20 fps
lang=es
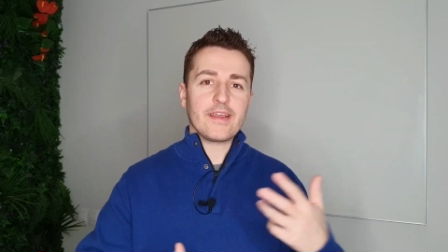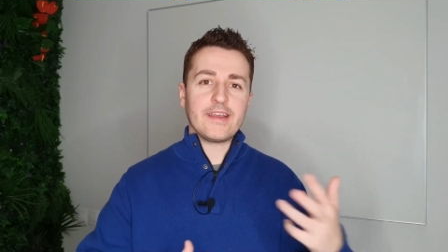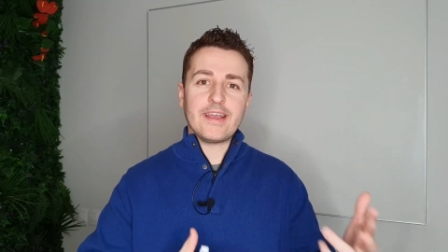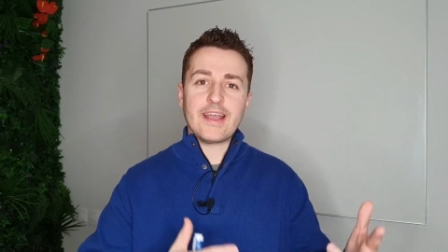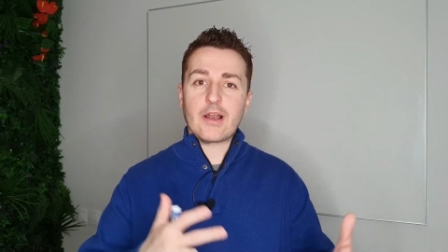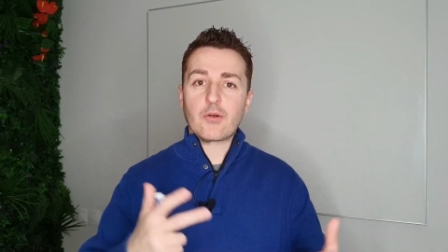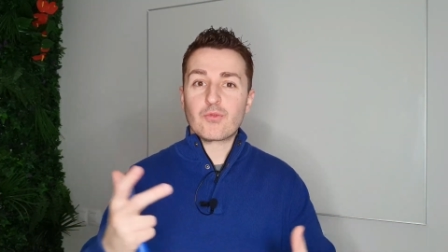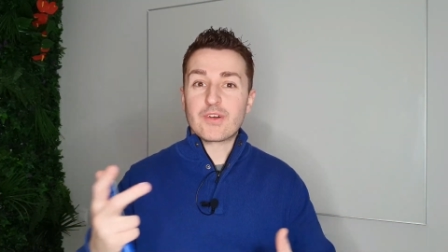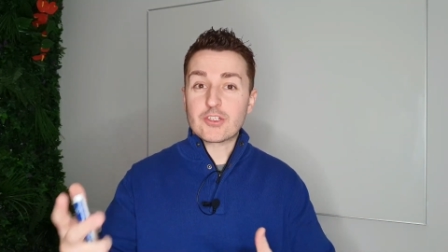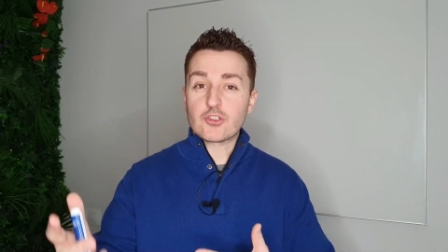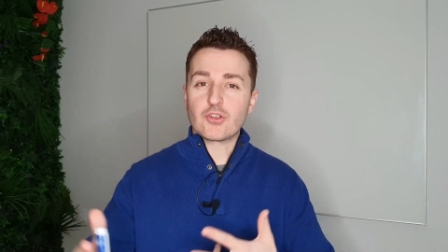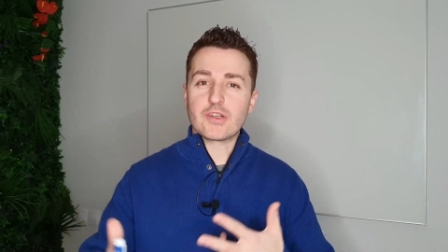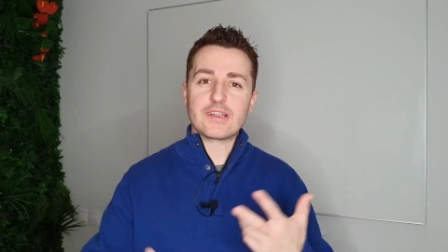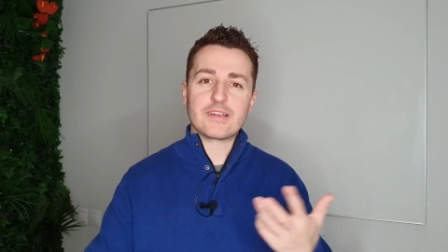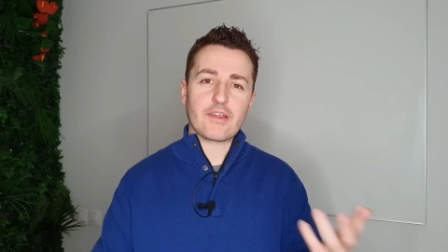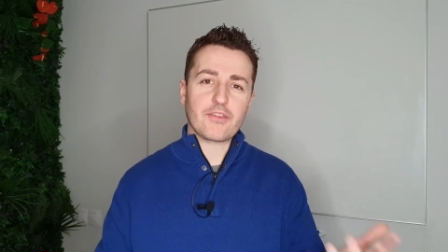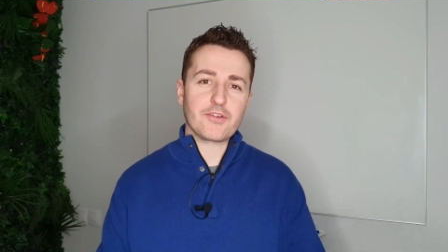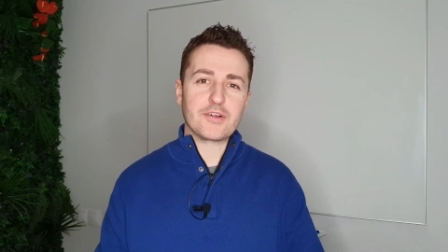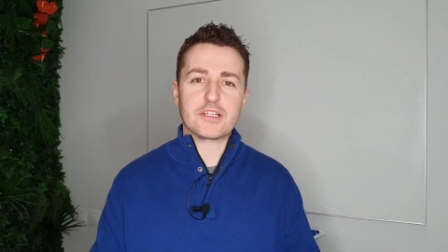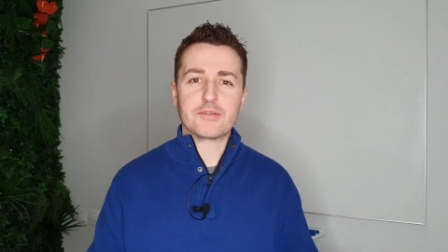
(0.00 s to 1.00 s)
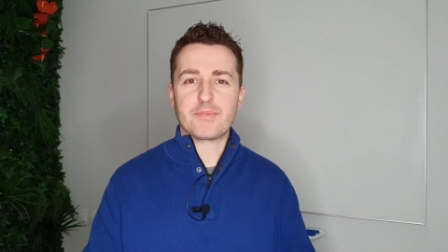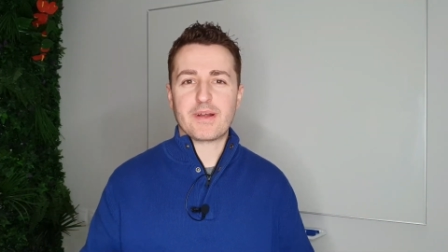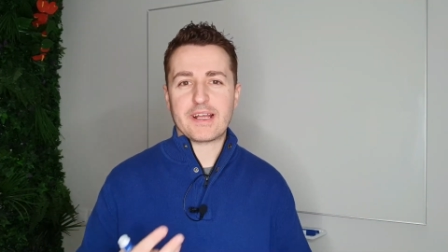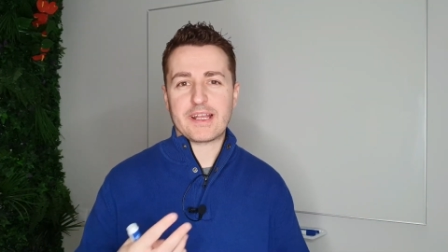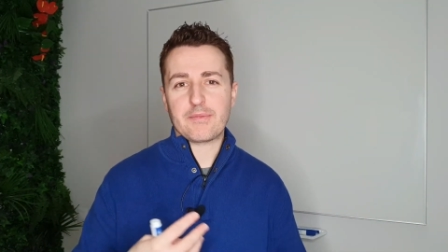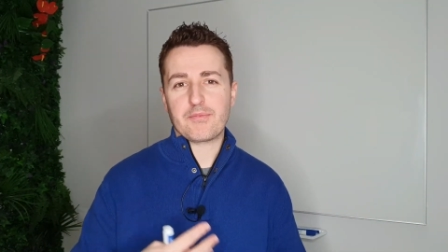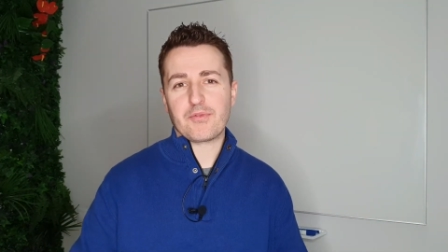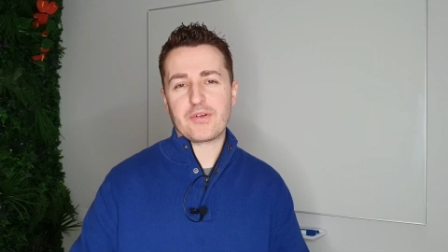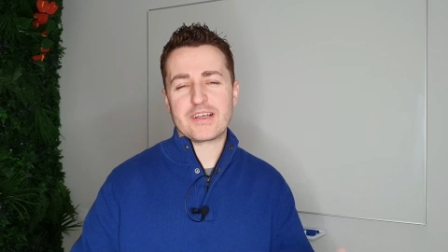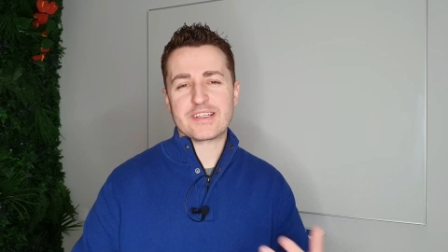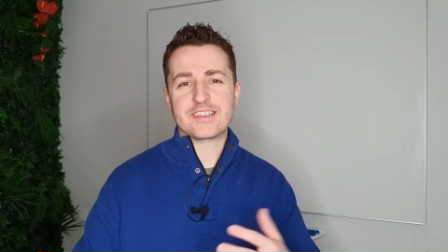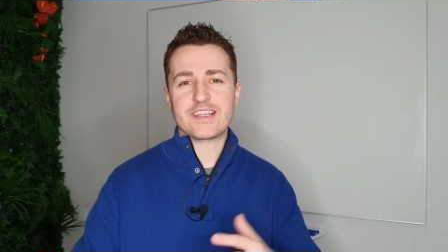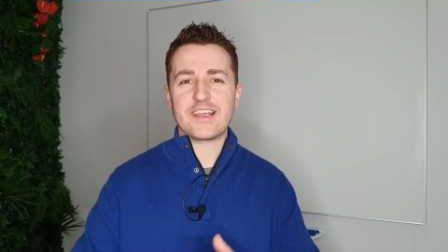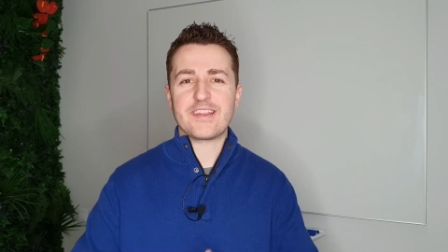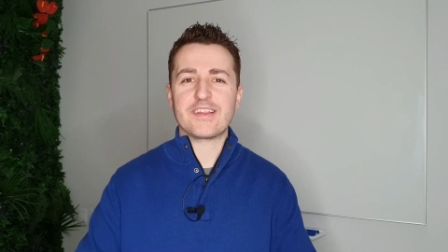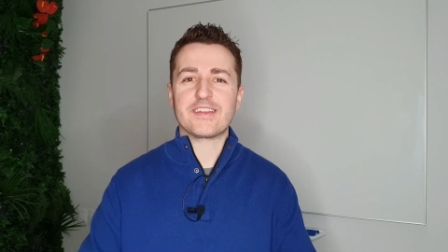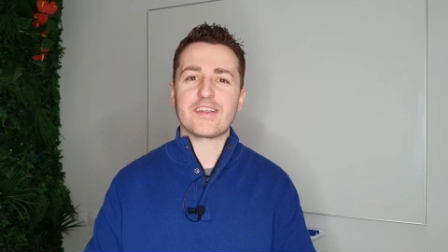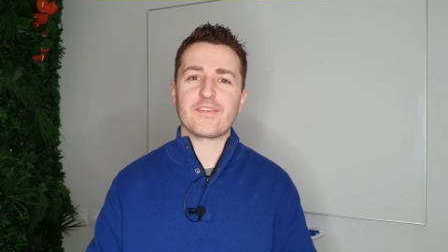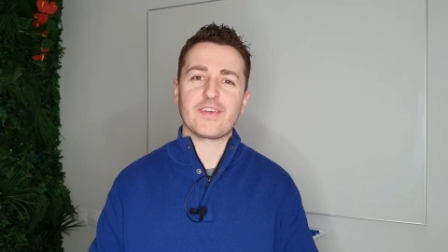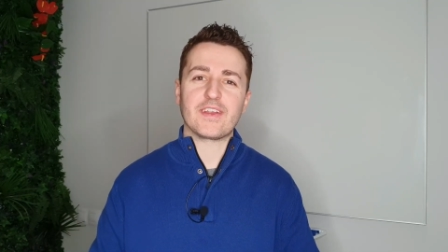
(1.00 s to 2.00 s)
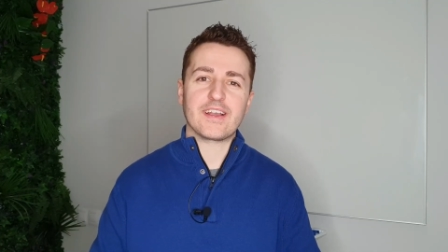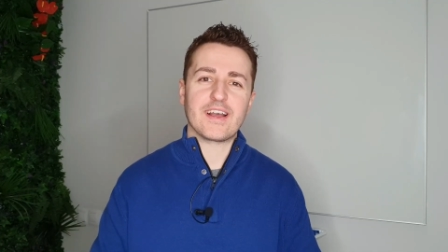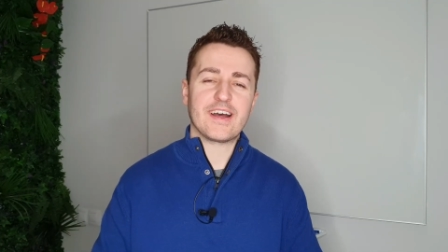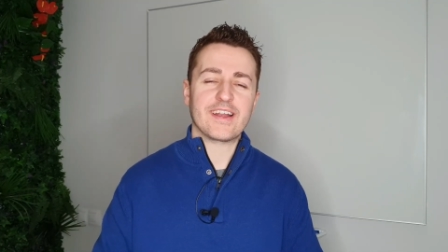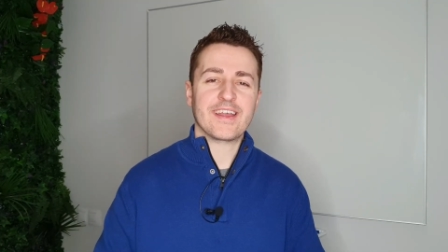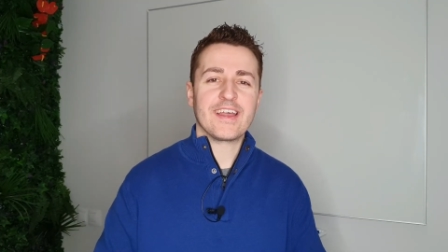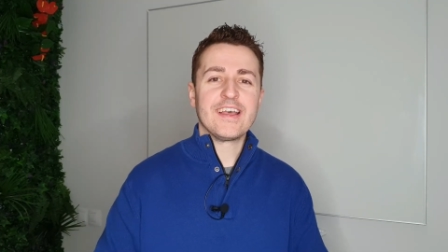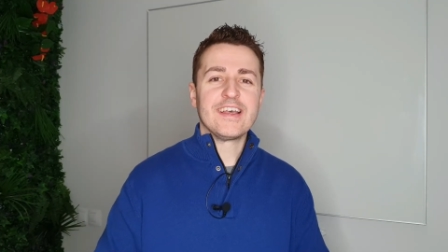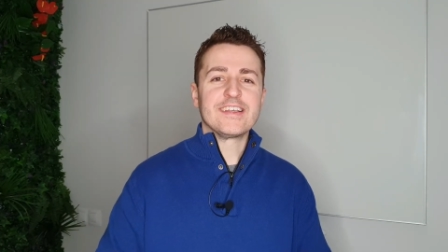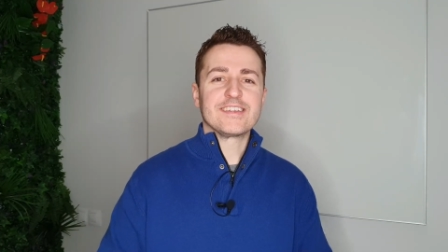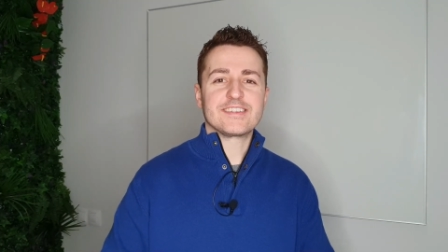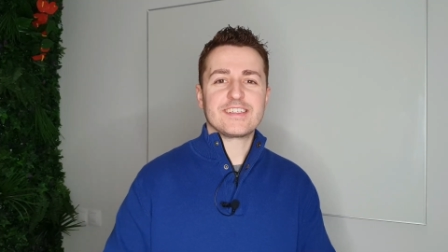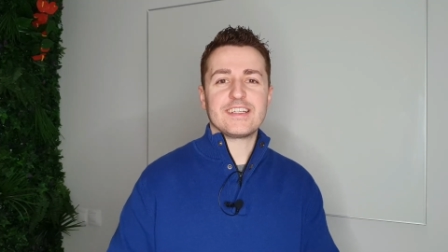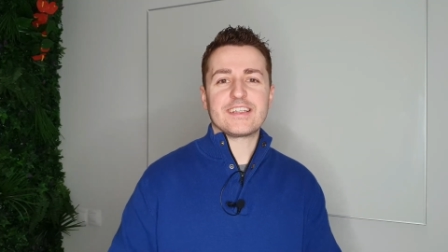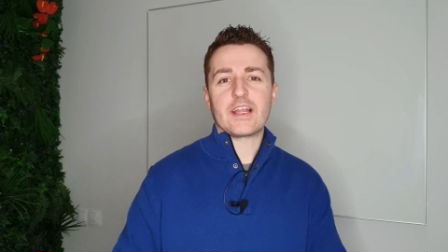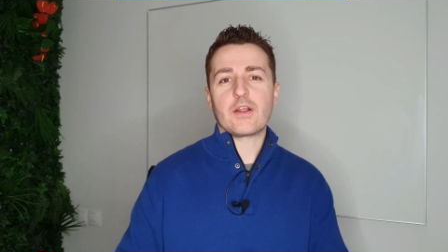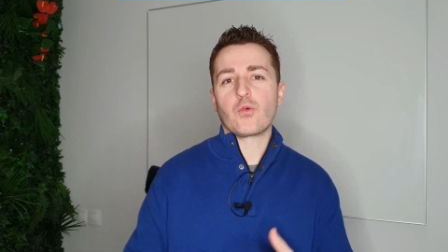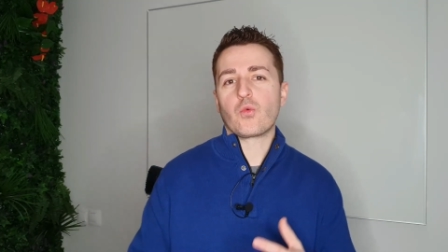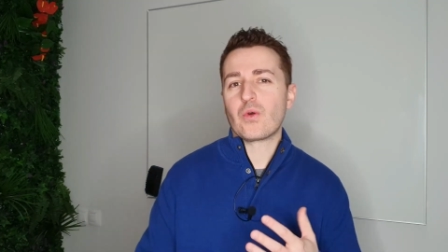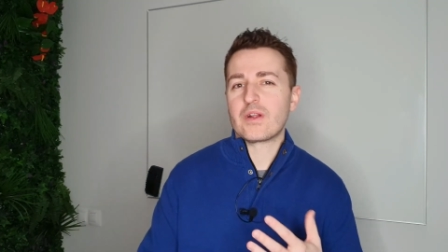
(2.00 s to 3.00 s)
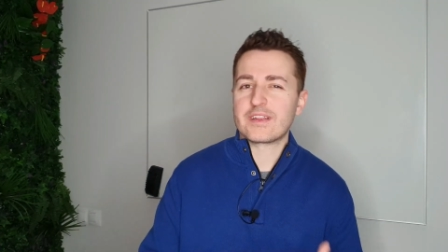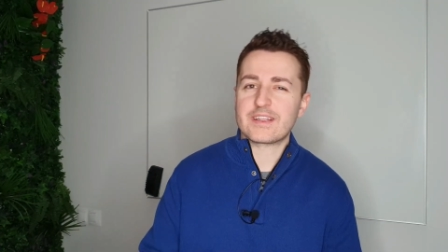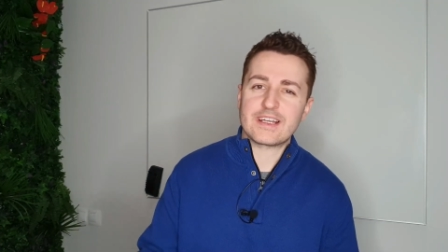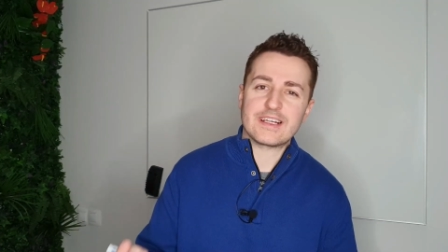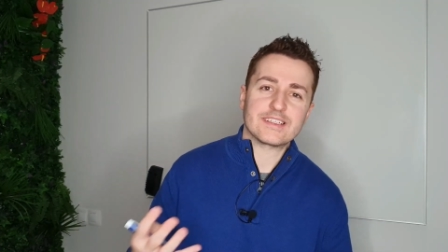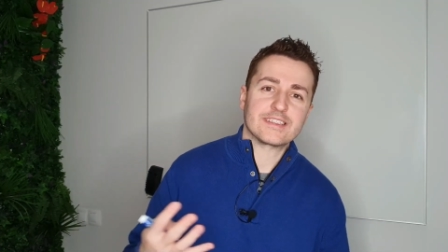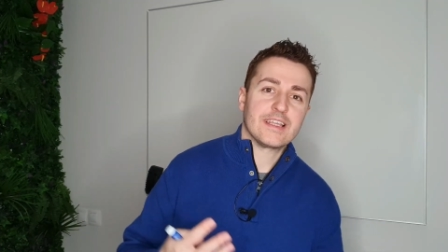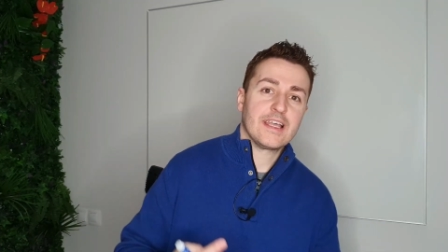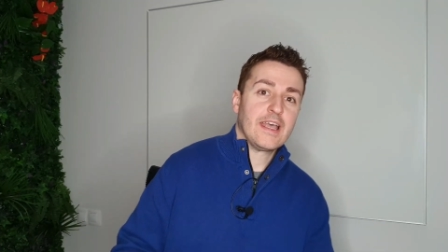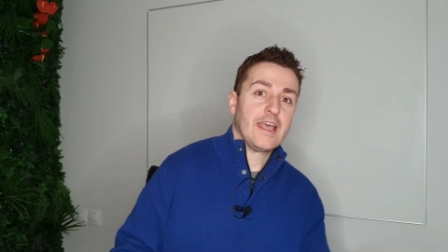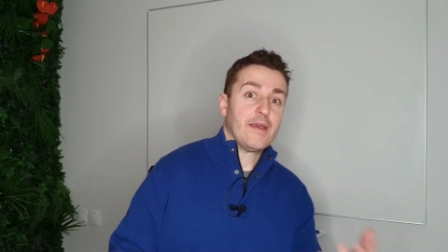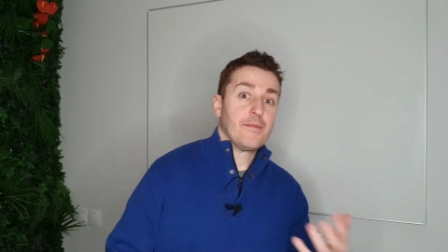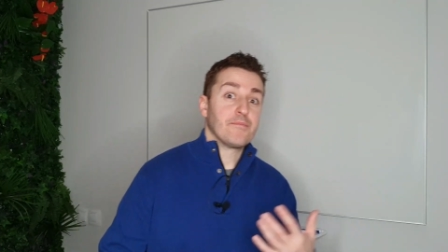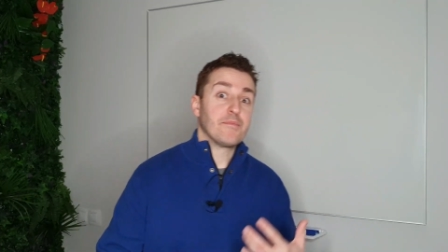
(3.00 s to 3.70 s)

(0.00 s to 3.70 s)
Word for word: y algunas orientaciones para que puedas identificar si te encuentras